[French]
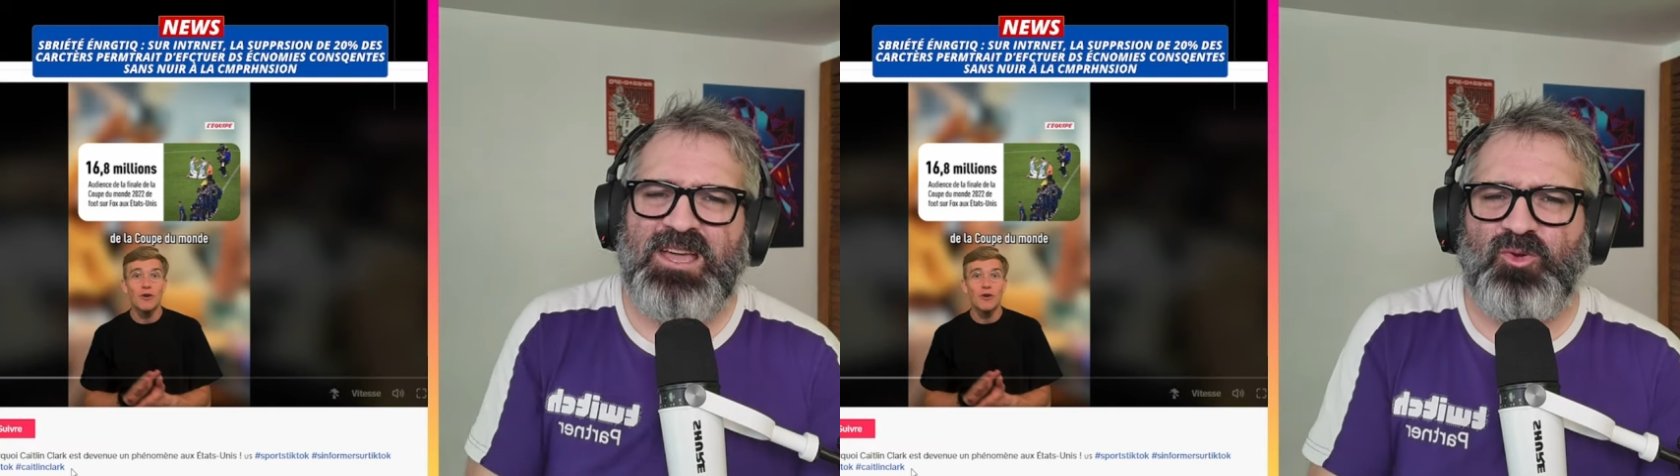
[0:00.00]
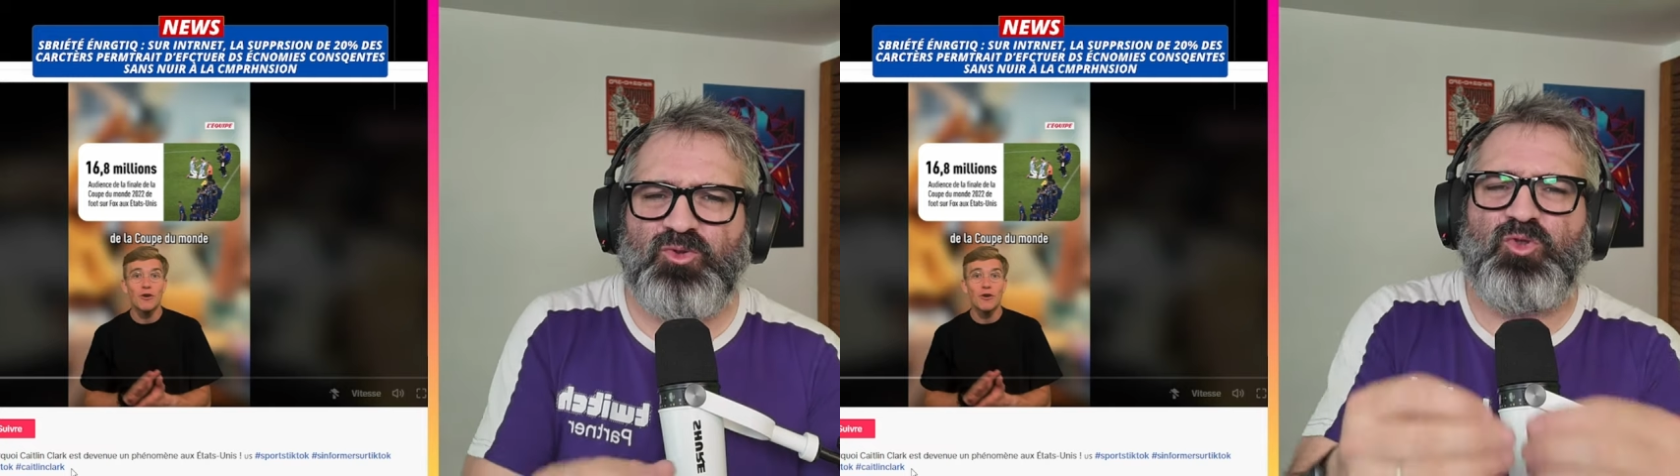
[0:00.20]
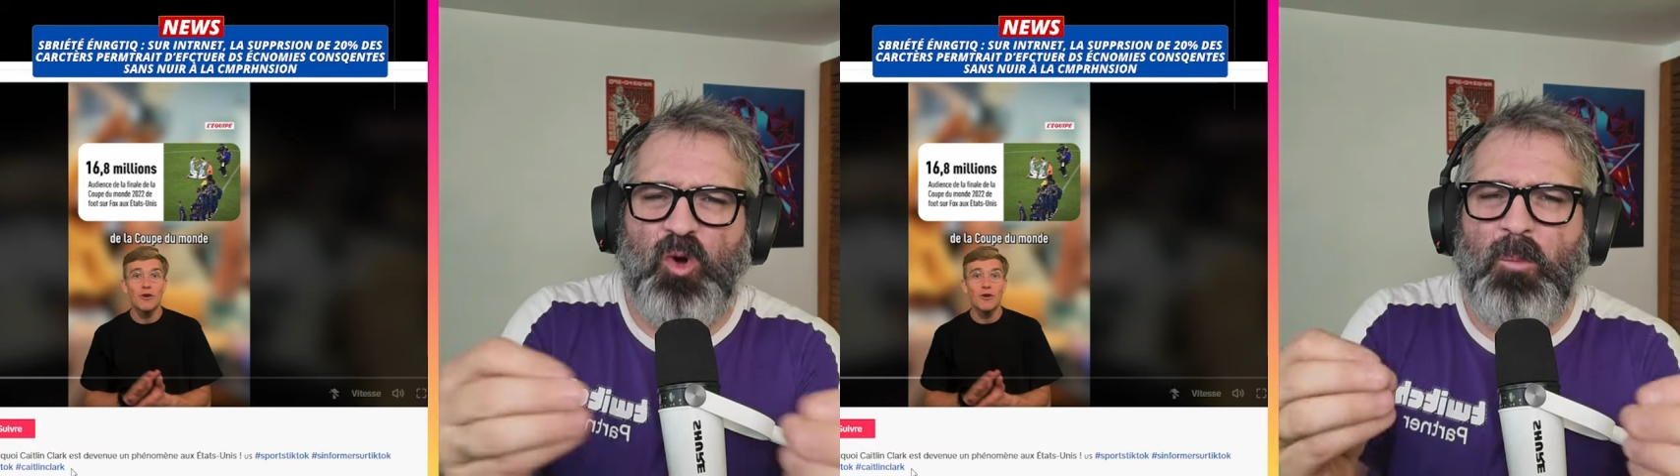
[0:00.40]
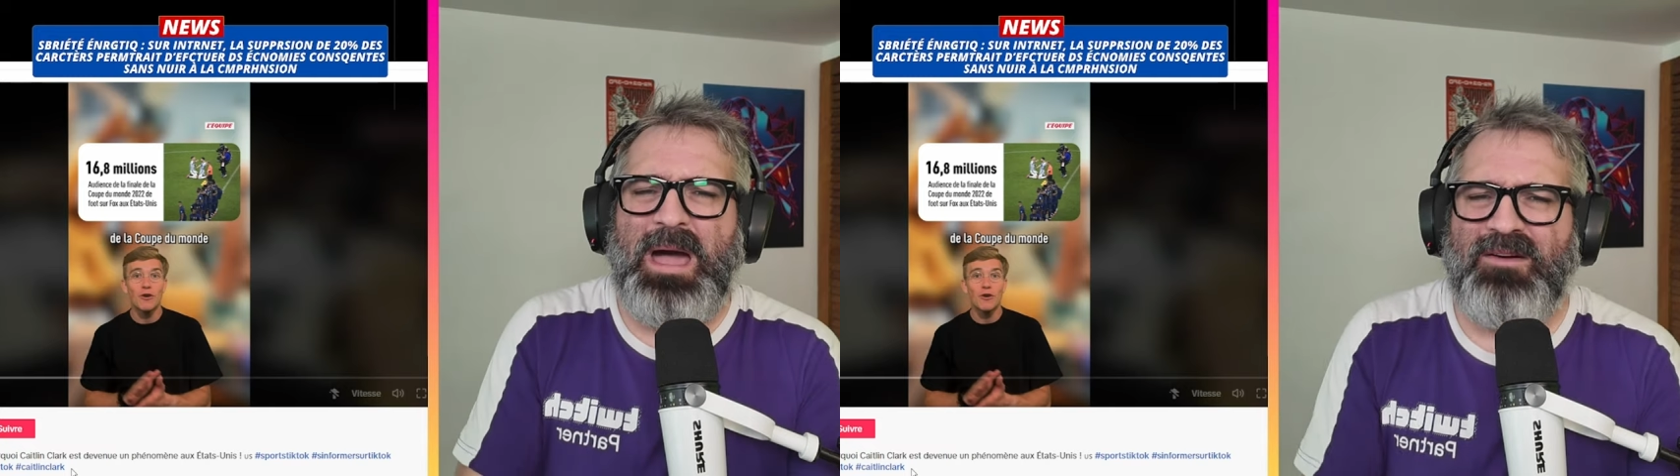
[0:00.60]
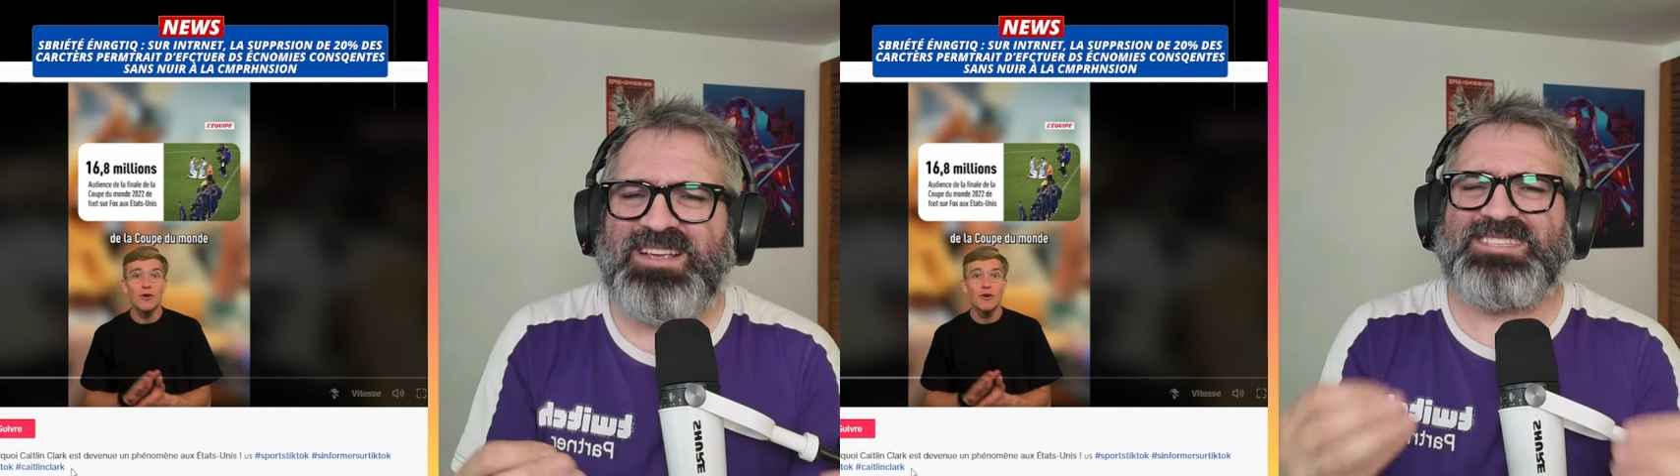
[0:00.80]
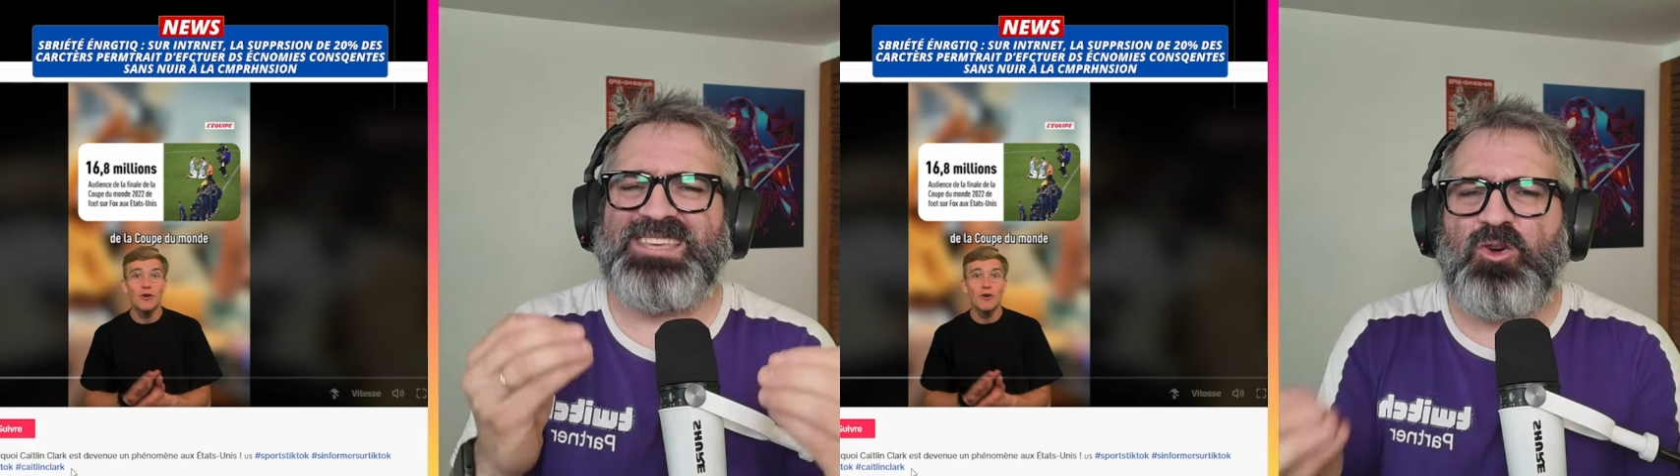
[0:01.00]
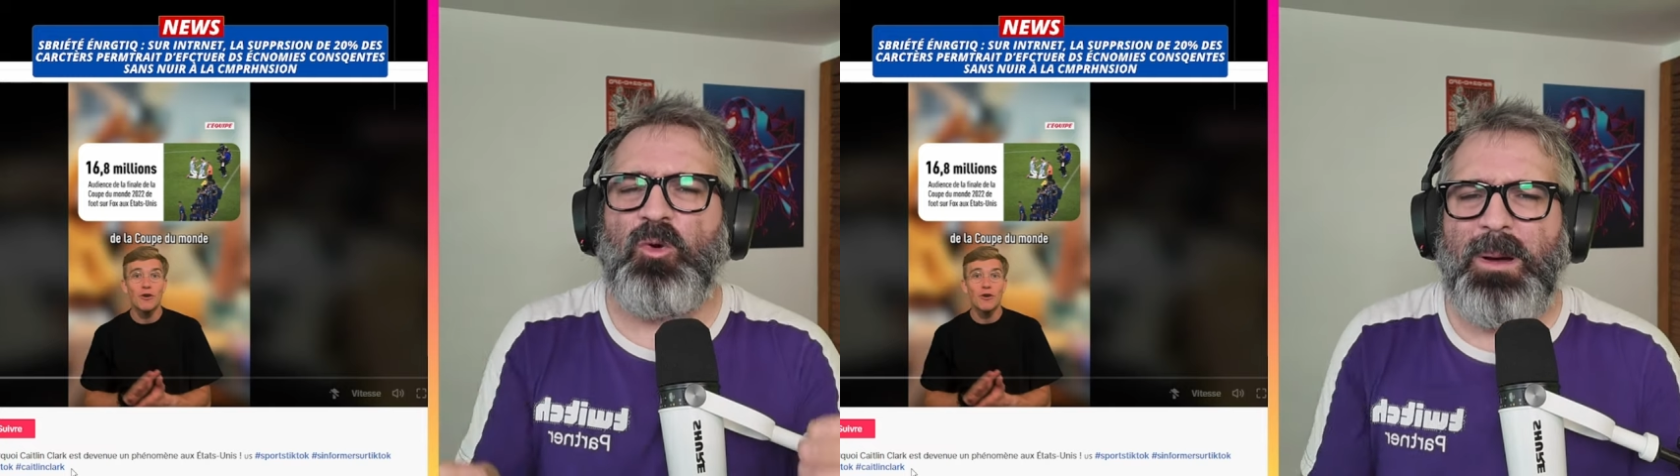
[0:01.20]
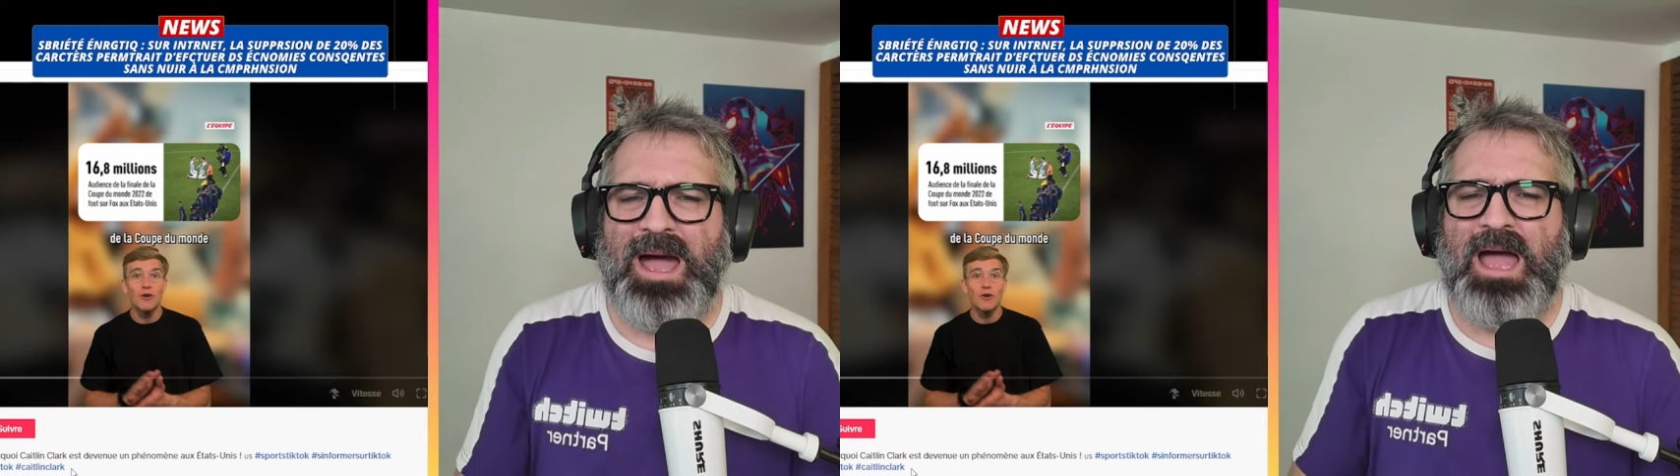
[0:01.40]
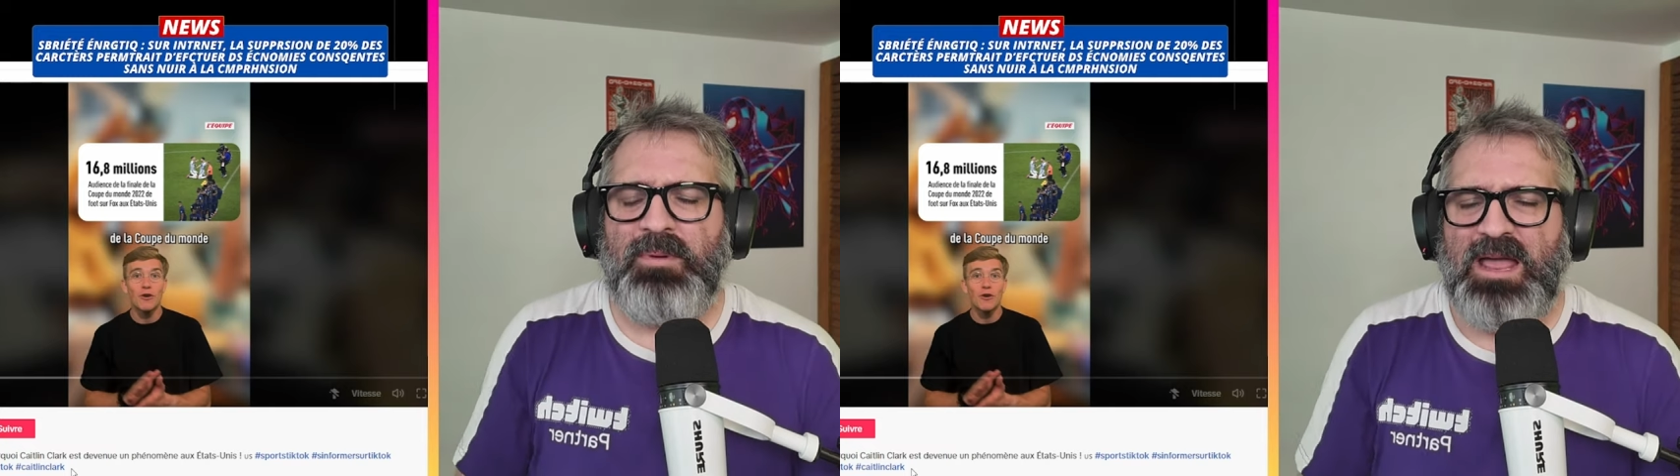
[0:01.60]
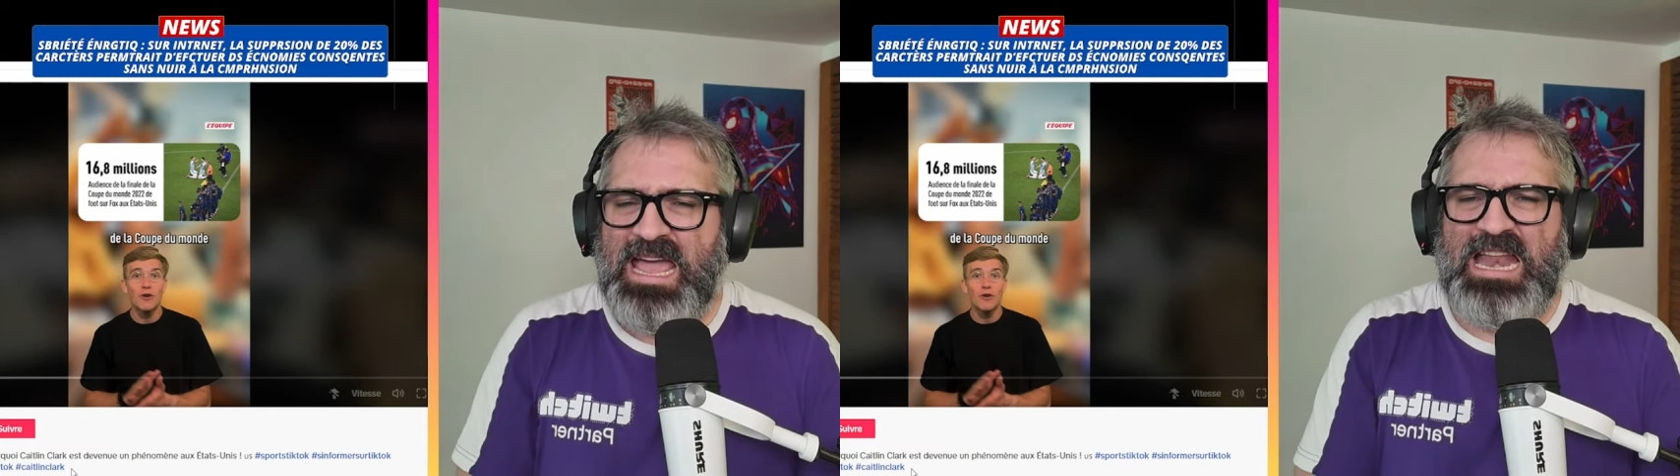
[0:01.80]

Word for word: Donc tu compares avec ce qui est comparable.